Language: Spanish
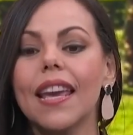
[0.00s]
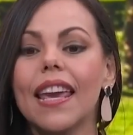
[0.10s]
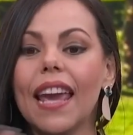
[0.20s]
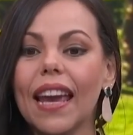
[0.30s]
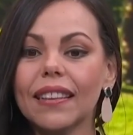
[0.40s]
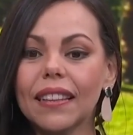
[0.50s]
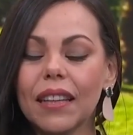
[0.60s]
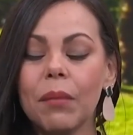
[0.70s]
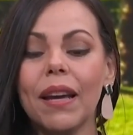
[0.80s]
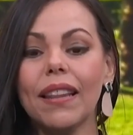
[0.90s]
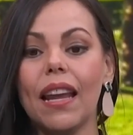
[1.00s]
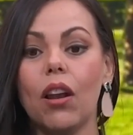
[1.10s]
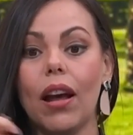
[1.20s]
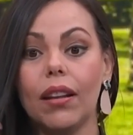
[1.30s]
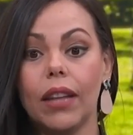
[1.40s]
Y este tema de
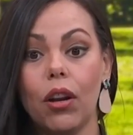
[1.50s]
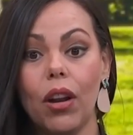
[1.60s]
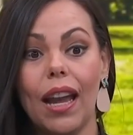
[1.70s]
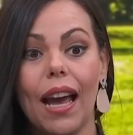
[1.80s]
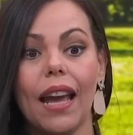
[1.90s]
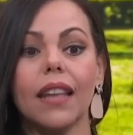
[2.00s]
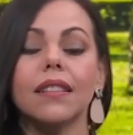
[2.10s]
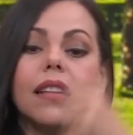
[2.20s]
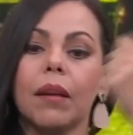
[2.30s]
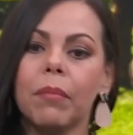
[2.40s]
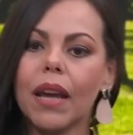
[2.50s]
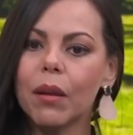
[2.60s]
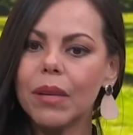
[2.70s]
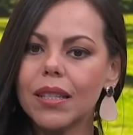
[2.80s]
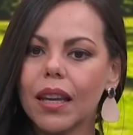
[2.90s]
los, de los likes, de enviar
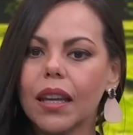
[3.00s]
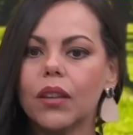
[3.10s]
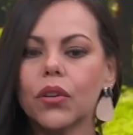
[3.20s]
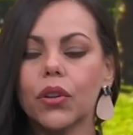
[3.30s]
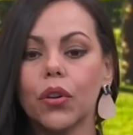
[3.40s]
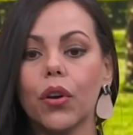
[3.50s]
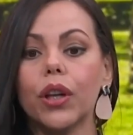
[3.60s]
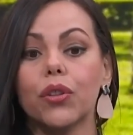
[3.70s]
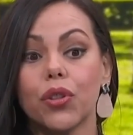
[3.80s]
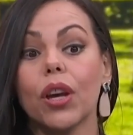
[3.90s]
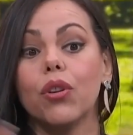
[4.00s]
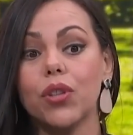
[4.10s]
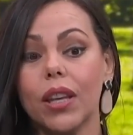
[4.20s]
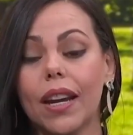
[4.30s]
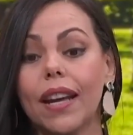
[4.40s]
mensajitos y todo esto se
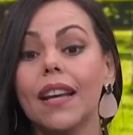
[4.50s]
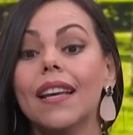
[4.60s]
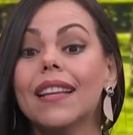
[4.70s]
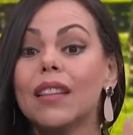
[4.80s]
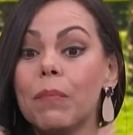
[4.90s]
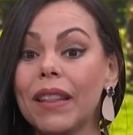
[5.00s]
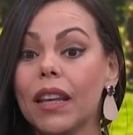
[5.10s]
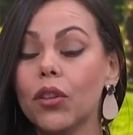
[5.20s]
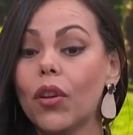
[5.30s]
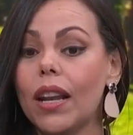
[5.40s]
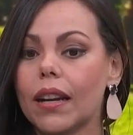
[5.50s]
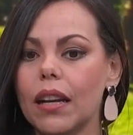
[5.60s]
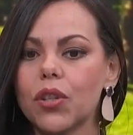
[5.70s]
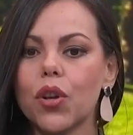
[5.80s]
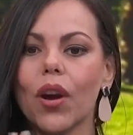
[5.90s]
considera dependiendo de la
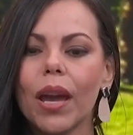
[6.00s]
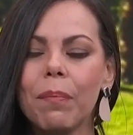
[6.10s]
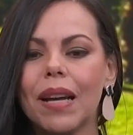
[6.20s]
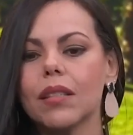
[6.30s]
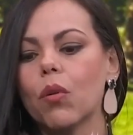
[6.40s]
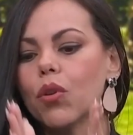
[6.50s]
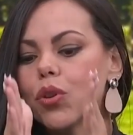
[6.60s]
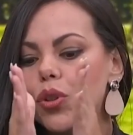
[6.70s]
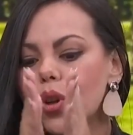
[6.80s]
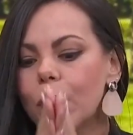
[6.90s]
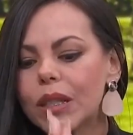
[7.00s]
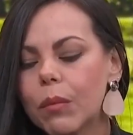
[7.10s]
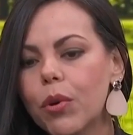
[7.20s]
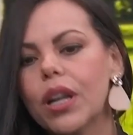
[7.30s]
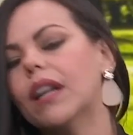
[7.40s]
relación. ¿Qué pasa? Cuando nosotros
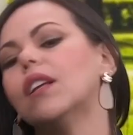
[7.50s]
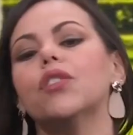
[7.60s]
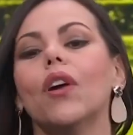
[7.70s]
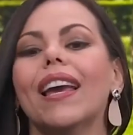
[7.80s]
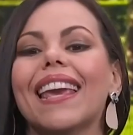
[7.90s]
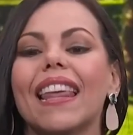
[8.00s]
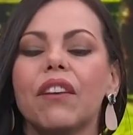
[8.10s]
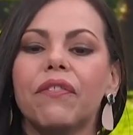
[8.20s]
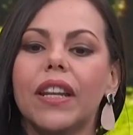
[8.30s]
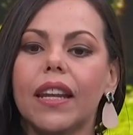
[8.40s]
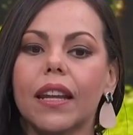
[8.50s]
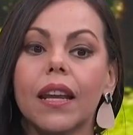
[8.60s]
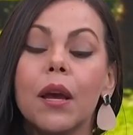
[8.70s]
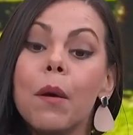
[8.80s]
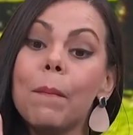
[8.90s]
comenzamos una relación hay que definir,
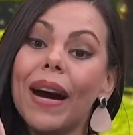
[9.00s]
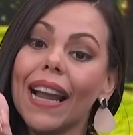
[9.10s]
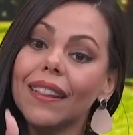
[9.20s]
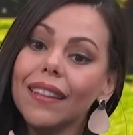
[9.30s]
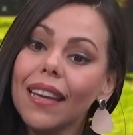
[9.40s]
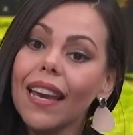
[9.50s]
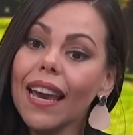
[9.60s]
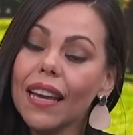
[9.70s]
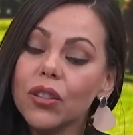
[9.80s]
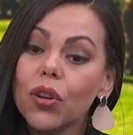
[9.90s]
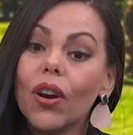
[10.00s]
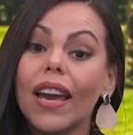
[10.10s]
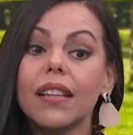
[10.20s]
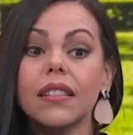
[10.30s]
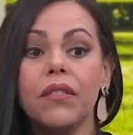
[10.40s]
¿para ti esto
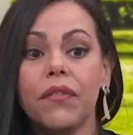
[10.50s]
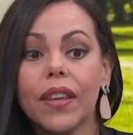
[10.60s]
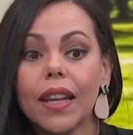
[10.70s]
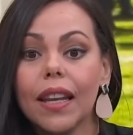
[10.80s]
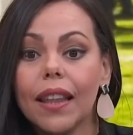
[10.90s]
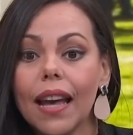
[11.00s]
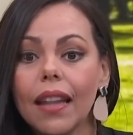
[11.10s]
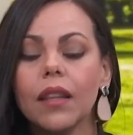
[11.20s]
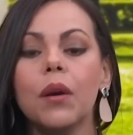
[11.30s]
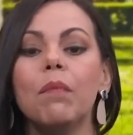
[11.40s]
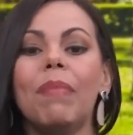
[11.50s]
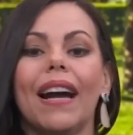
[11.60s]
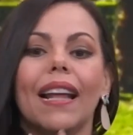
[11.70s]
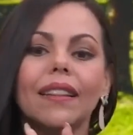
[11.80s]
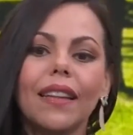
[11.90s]
es infidelidad
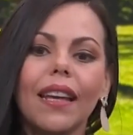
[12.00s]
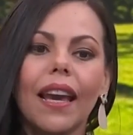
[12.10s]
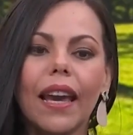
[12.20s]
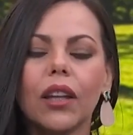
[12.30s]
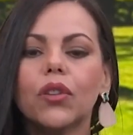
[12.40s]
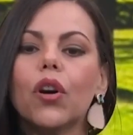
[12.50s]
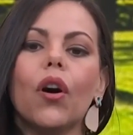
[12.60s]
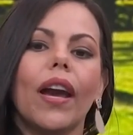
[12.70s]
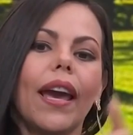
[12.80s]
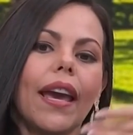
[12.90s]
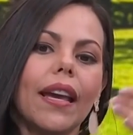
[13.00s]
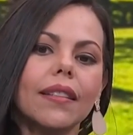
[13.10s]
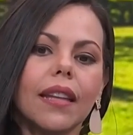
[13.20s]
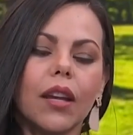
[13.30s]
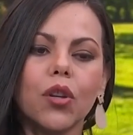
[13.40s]
para ti esto
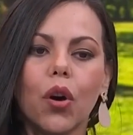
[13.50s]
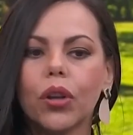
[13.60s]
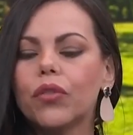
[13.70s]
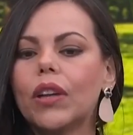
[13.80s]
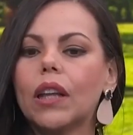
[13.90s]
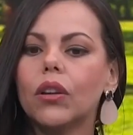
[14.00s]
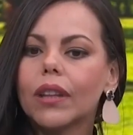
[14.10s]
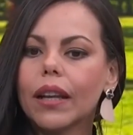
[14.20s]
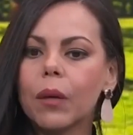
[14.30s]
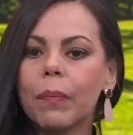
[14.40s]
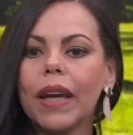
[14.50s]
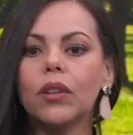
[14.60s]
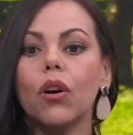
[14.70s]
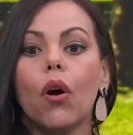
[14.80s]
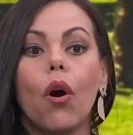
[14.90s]
es que yo estoy faltándote el
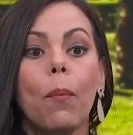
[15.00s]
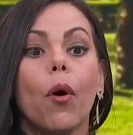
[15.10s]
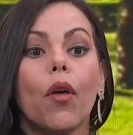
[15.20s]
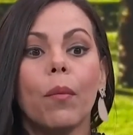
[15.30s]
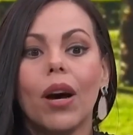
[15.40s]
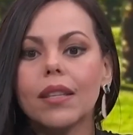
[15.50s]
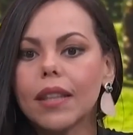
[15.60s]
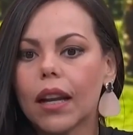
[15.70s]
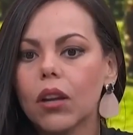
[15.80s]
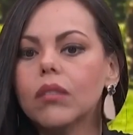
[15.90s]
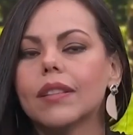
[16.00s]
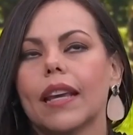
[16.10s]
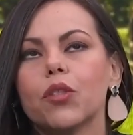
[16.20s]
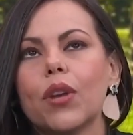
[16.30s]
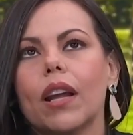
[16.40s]
respeto o podemos hacerlo. Sé
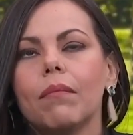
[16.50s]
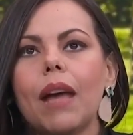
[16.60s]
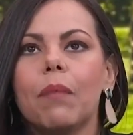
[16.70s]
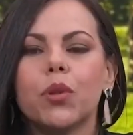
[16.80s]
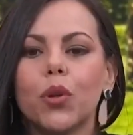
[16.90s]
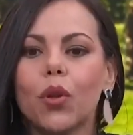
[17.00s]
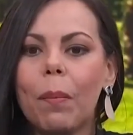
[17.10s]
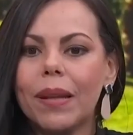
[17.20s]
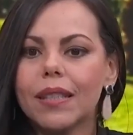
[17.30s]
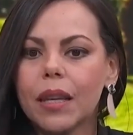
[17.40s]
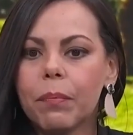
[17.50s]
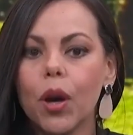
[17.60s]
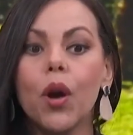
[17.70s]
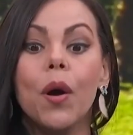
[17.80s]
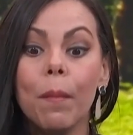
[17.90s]
que suena absurdo al
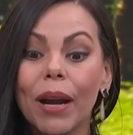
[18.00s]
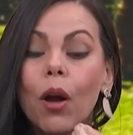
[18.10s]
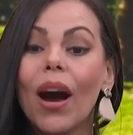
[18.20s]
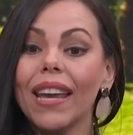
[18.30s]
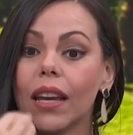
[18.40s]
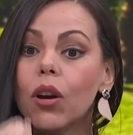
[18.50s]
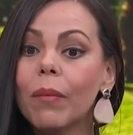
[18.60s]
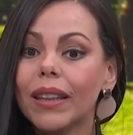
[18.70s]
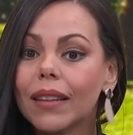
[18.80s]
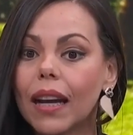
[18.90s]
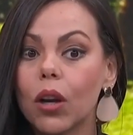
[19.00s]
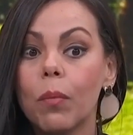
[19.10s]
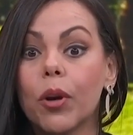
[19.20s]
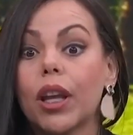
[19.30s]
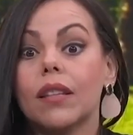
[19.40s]
principio, pero hay que comentarlo
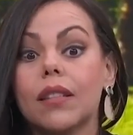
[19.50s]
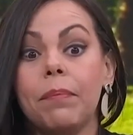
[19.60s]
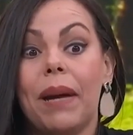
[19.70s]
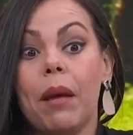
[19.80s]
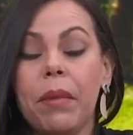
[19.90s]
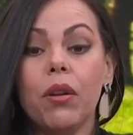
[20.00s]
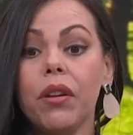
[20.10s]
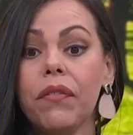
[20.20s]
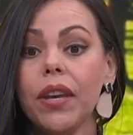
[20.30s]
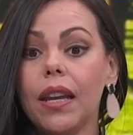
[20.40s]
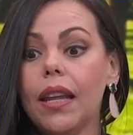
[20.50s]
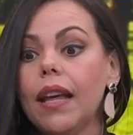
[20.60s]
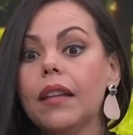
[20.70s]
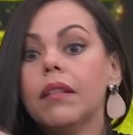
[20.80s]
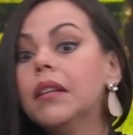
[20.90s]
porque si para mí no es
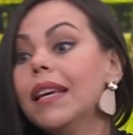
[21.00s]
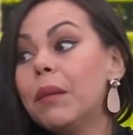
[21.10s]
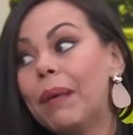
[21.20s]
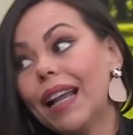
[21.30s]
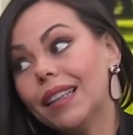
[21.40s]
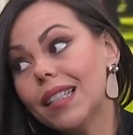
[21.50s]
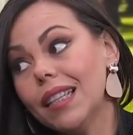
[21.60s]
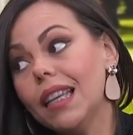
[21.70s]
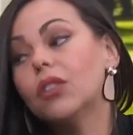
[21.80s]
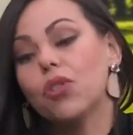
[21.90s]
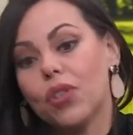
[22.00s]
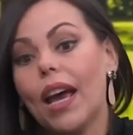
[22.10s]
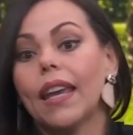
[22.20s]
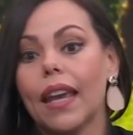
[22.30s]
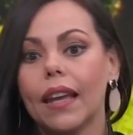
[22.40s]
infidelidad y para ti sí, entonces
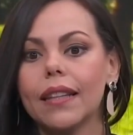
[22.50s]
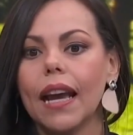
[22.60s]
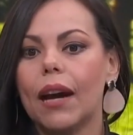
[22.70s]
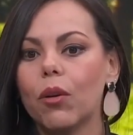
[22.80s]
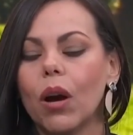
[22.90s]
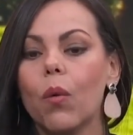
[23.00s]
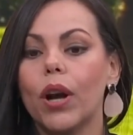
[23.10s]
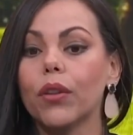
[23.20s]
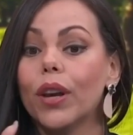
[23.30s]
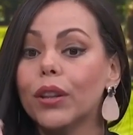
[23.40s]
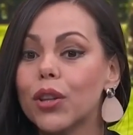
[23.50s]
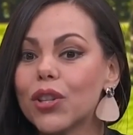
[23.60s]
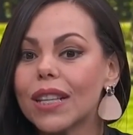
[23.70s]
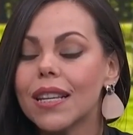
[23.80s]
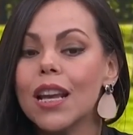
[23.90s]
hay que llegar a un acuerdo.
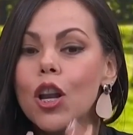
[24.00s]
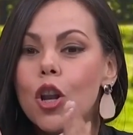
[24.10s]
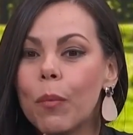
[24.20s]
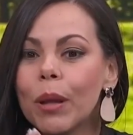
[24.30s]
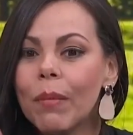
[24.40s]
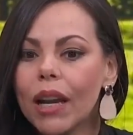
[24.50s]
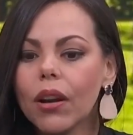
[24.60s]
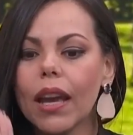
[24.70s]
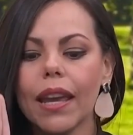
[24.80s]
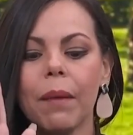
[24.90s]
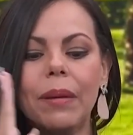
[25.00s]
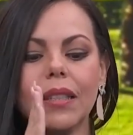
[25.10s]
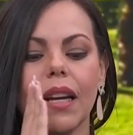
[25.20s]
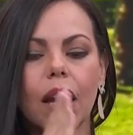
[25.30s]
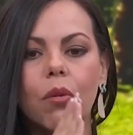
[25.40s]
Entonces, lo primero que hay que
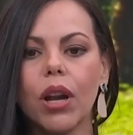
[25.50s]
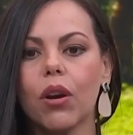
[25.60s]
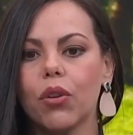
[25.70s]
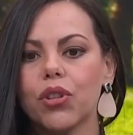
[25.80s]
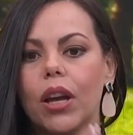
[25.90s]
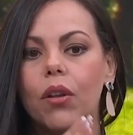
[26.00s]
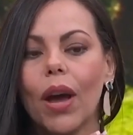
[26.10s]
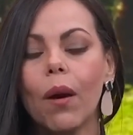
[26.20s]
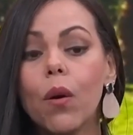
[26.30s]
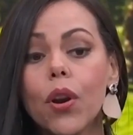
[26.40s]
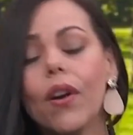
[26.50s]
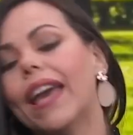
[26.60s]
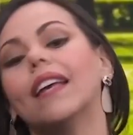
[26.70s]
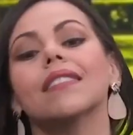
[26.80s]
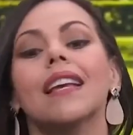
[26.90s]
pensar es una cosa. Uno
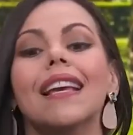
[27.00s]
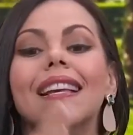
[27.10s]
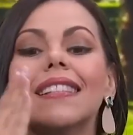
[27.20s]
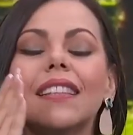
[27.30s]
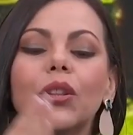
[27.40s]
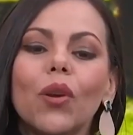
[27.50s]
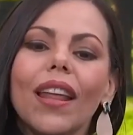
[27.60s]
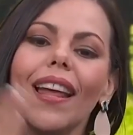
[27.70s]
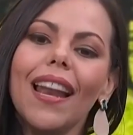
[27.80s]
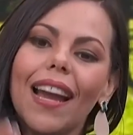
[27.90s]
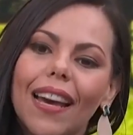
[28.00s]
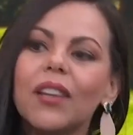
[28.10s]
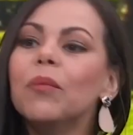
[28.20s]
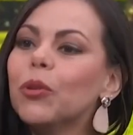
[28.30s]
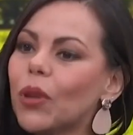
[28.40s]
es si tú le das like,
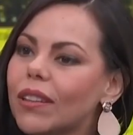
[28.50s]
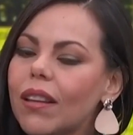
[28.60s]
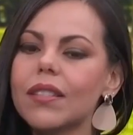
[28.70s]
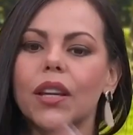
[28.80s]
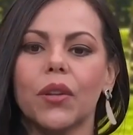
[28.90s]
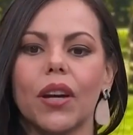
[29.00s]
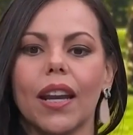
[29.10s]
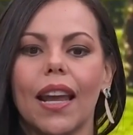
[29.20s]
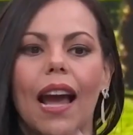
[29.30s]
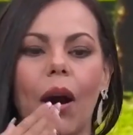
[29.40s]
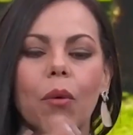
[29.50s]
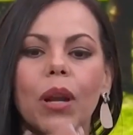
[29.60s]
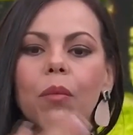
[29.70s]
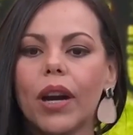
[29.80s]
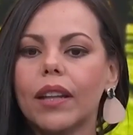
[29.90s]
como tú estás diciendo, Daniel, a una
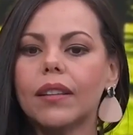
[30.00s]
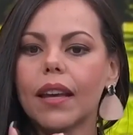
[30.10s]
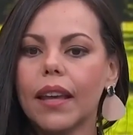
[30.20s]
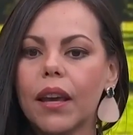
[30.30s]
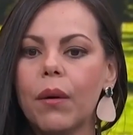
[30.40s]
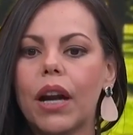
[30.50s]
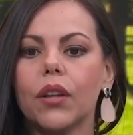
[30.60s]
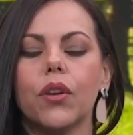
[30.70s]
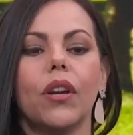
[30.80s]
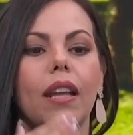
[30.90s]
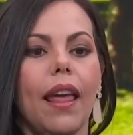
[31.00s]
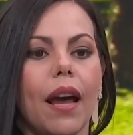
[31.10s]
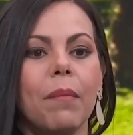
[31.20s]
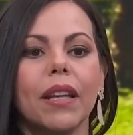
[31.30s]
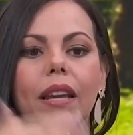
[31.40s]
mujer en traje de baño y le
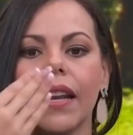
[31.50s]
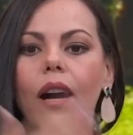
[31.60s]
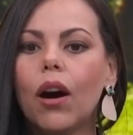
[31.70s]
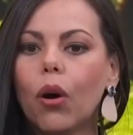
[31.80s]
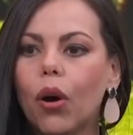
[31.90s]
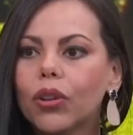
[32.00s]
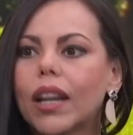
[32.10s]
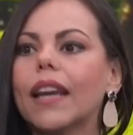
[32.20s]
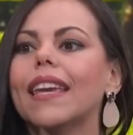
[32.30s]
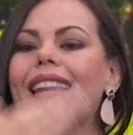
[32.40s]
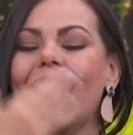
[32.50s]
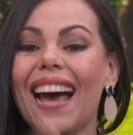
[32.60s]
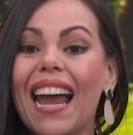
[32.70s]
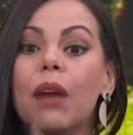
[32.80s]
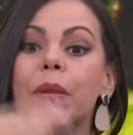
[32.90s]
das mañana a otra y le
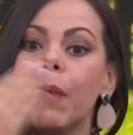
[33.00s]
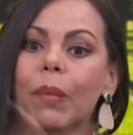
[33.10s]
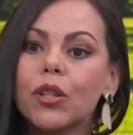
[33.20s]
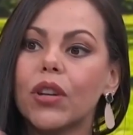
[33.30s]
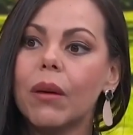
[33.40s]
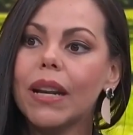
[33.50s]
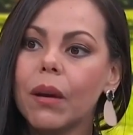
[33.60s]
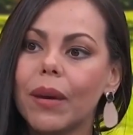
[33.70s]
das a la misma persona varias